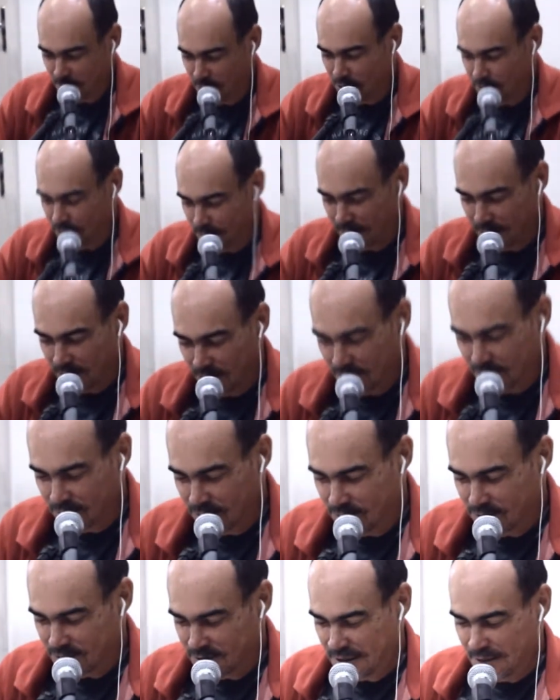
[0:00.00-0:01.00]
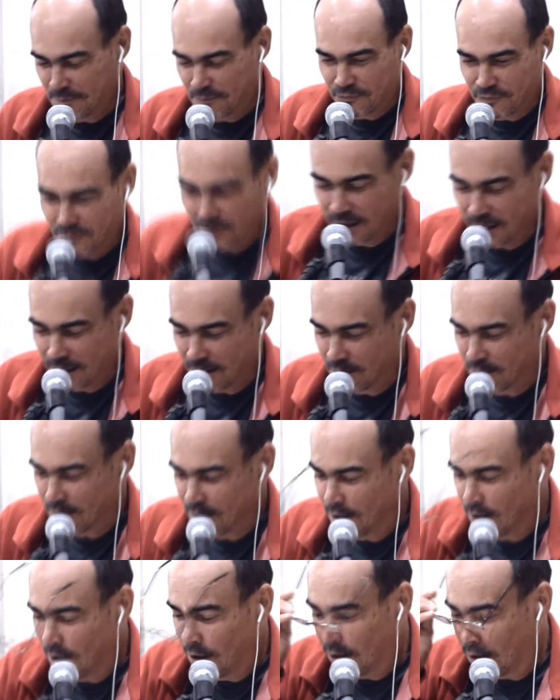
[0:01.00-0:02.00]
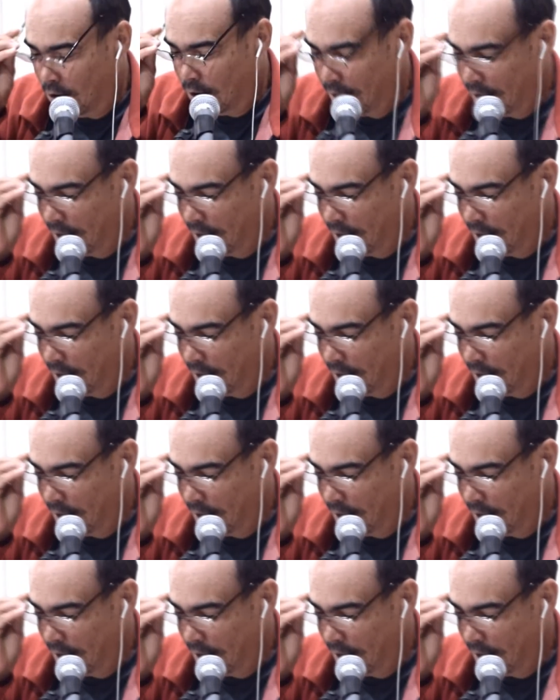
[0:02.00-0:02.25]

meu companheiro, sempre fiel. Vamos ver.